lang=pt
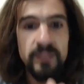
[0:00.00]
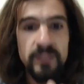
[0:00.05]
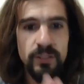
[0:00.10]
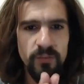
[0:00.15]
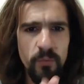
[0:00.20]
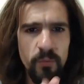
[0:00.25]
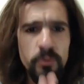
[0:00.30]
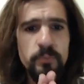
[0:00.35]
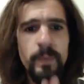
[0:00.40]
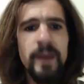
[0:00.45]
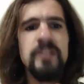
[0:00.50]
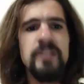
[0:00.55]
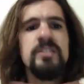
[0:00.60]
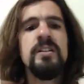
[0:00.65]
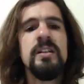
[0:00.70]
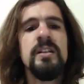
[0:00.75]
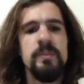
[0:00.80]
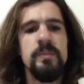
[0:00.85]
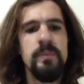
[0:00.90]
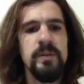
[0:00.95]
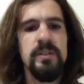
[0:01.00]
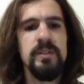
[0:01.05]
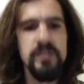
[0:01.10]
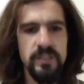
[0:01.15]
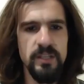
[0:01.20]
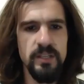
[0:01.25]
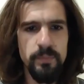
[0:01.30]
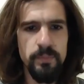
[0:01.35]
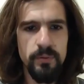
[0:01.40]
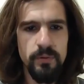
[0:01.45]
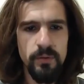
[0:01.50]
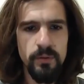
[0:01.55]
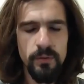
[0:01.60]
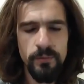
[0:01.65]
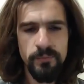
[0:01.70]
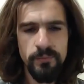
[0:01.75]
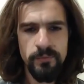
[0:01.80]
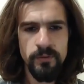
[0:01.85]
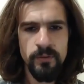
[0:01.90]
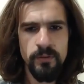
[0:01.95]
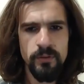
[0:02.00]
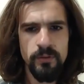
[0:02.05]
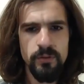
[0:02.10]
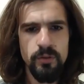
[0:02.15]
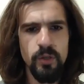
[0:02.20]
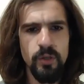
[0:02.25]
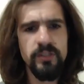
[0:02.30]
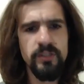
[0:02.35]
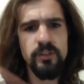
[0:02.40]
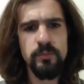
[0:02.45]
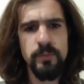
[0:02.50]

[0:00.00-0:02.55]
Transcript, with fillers: Então vamos partir desse princípio Todas